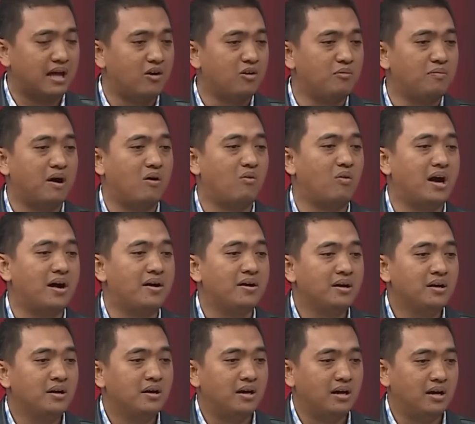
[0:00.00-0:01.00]
tahu bahwa
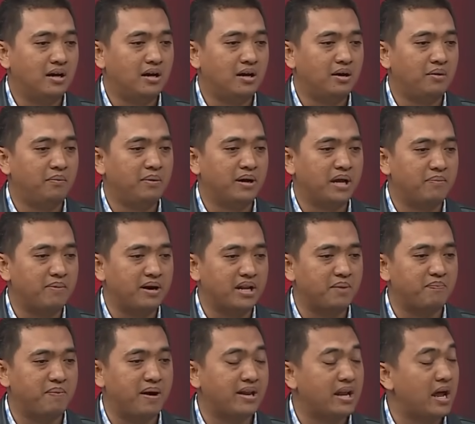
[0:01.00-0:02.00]
uh,
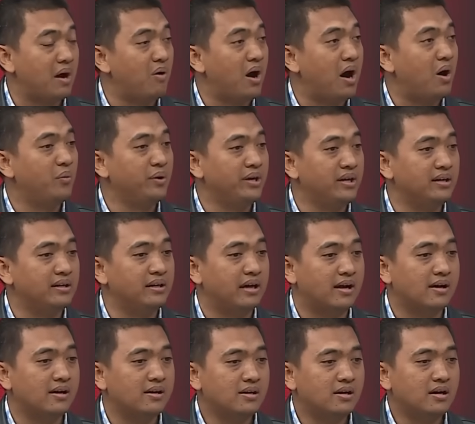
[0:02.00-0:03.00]
bagaimana Pak Nawawi
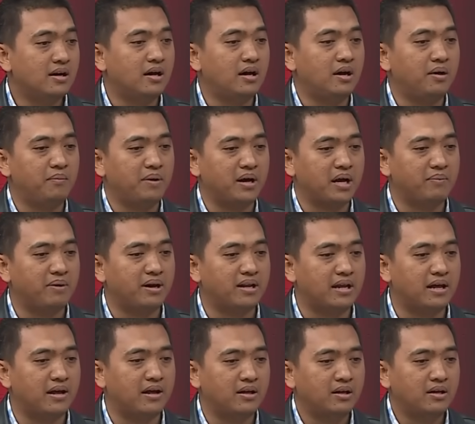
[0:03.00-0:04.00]
ya, uh,
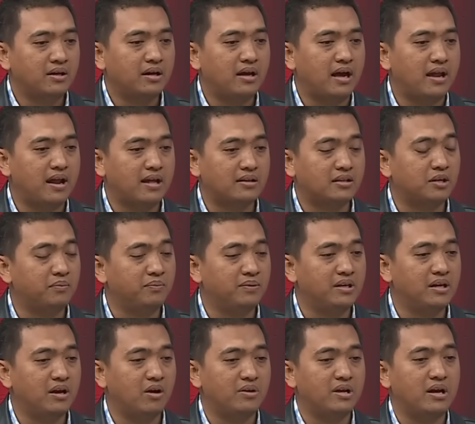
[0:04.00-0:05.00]
bagaimana karakter
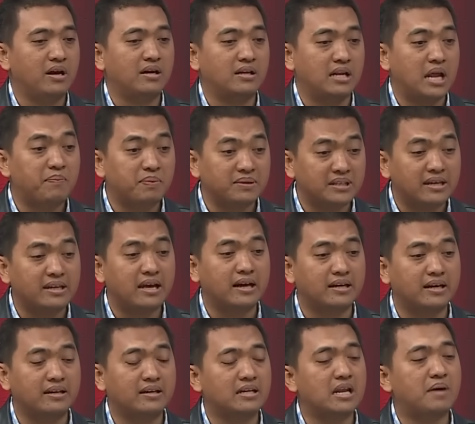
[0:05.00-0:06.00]
beliau yang kenapa saya
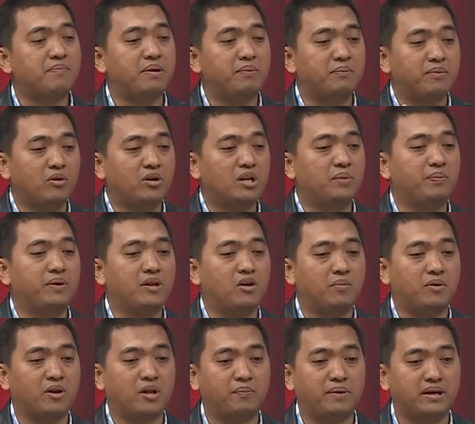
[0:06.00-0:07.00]
yakin, kenapa beliau dipilih
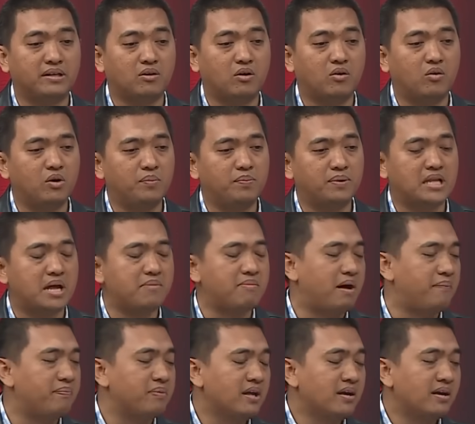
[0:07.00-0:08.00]
oleh Pak Jokowi
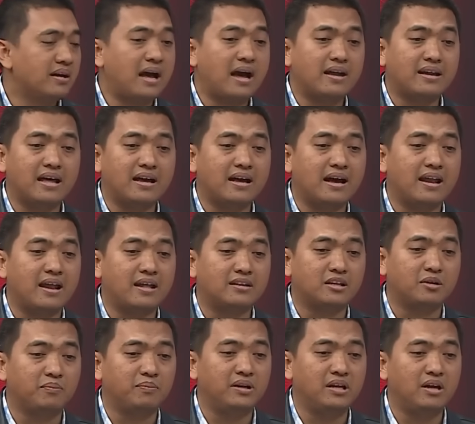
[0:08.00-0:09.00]
pertama, karena
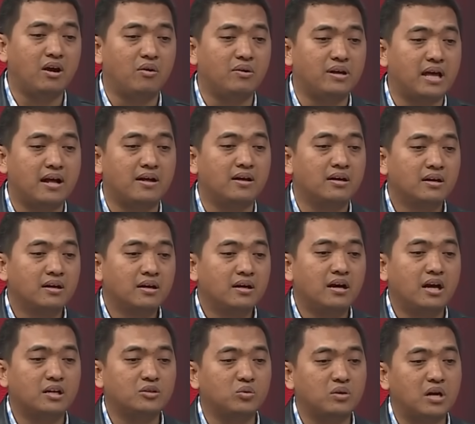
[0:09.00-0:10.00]
karakter beliau yang
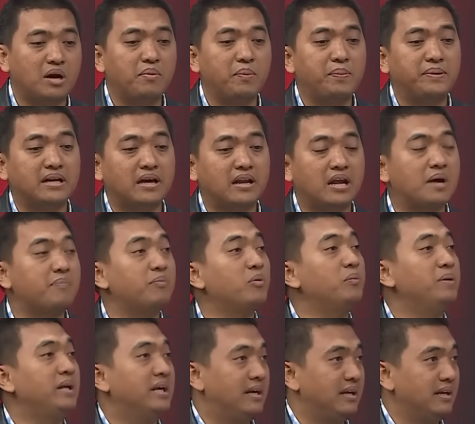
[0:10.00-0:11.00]
nggak suka berbicara ke
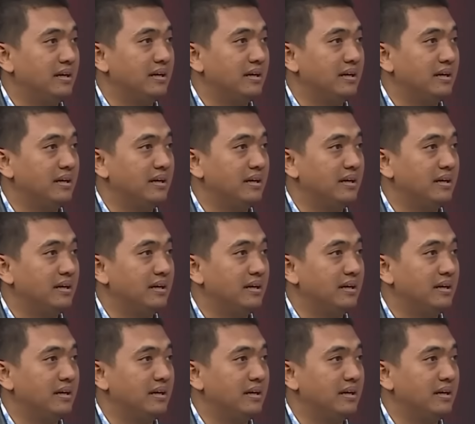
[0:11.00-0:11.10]
publik.